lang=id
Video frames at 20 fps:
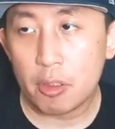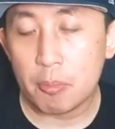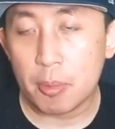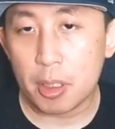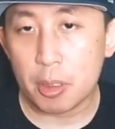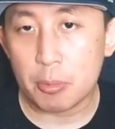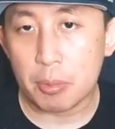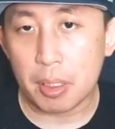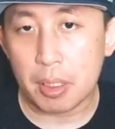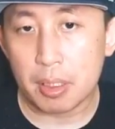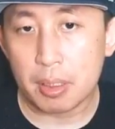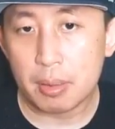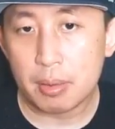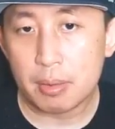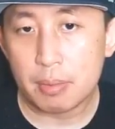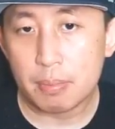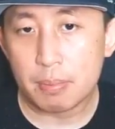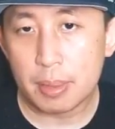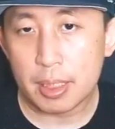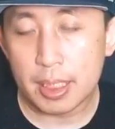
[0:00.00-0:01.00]
cuma dua
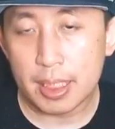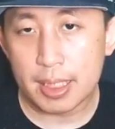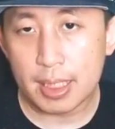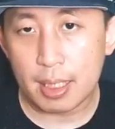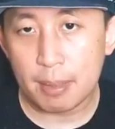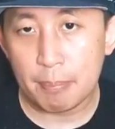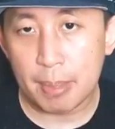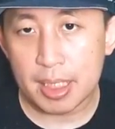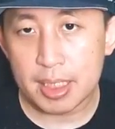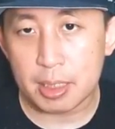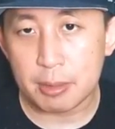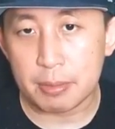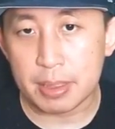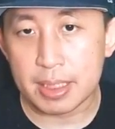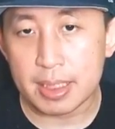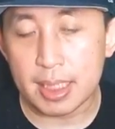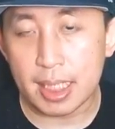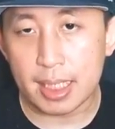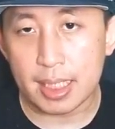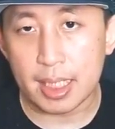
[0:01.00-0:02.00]
jadi kita masih
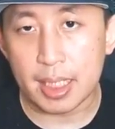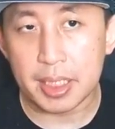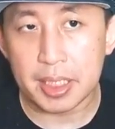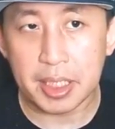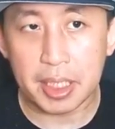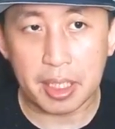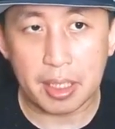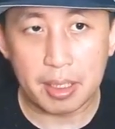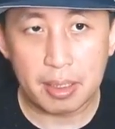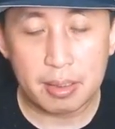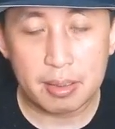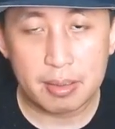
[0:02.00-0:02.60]
win streak ya ini ya